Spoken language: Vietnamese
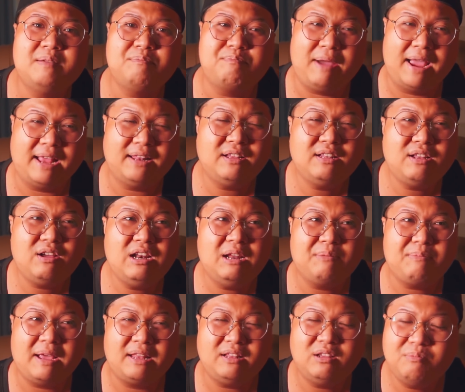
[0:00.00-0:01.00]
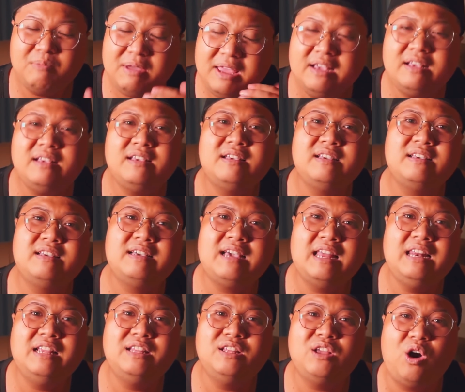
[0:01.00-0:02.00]
mẹ nó nói là mẹ nó biết
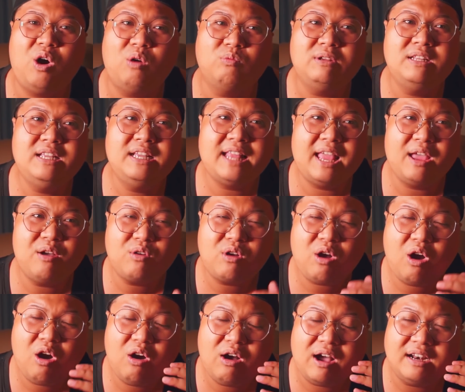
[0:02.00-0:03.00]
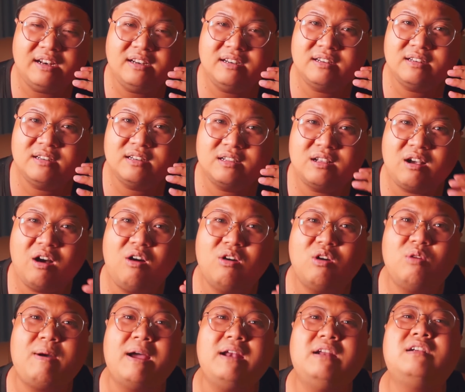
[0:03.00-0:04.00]
cái linh hồn nó đi theo con ảnh
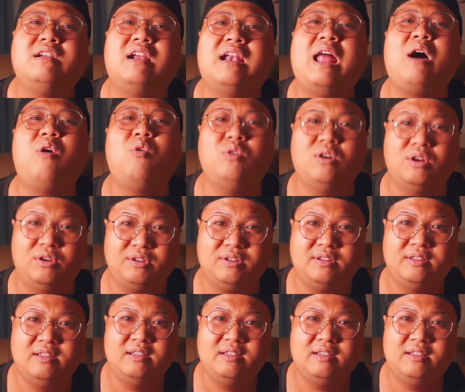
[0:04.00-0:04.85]
con của bà rất là lâu rồi